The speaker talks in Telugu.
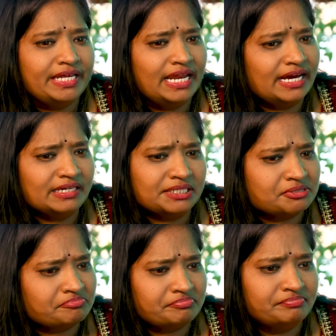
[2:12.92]
ఇలాగా
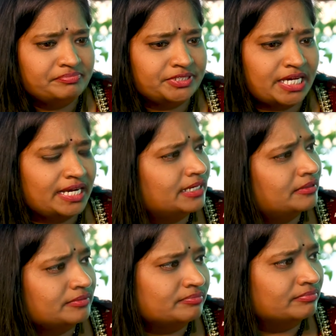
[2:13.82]
చాలా
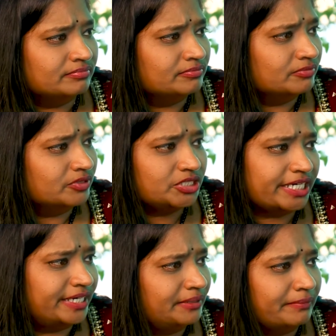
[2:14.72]

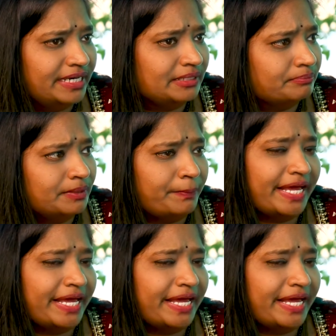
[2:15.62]
వచ్చాయండి మల్టిపుల్